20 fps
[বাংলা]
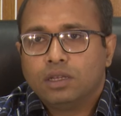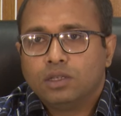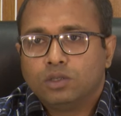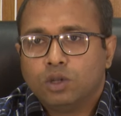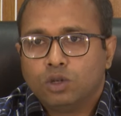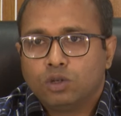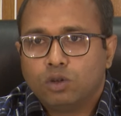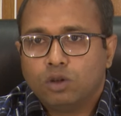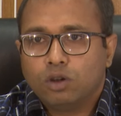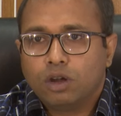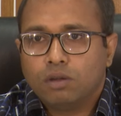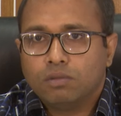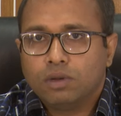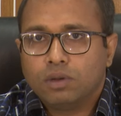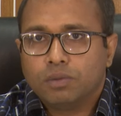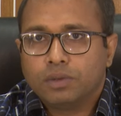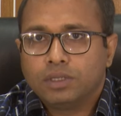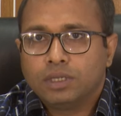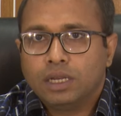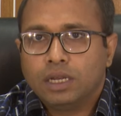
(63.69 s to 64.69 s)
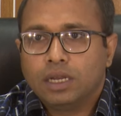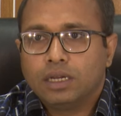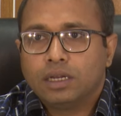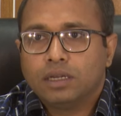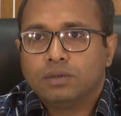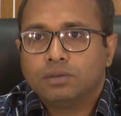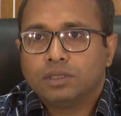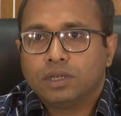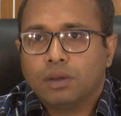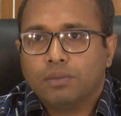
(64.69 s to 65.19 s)
চট্টগ্রাম এবং
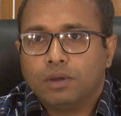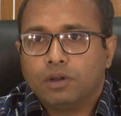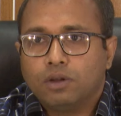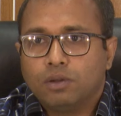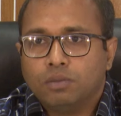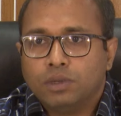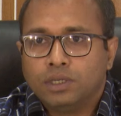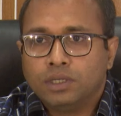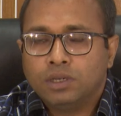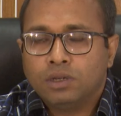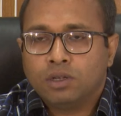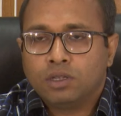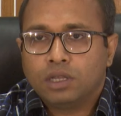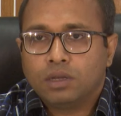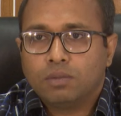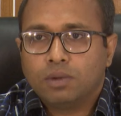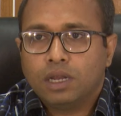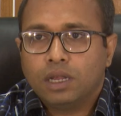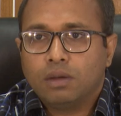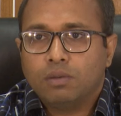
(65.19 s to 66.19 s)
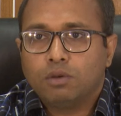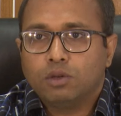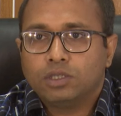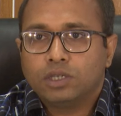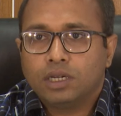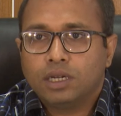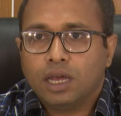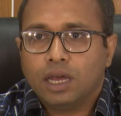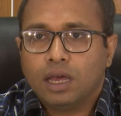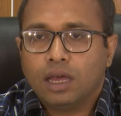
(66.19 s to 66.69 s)
সিলেটের সামান্য বৃষ্টি হতে পারে এবং
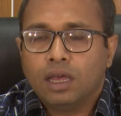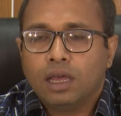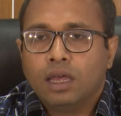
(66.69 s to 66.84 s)
সেটা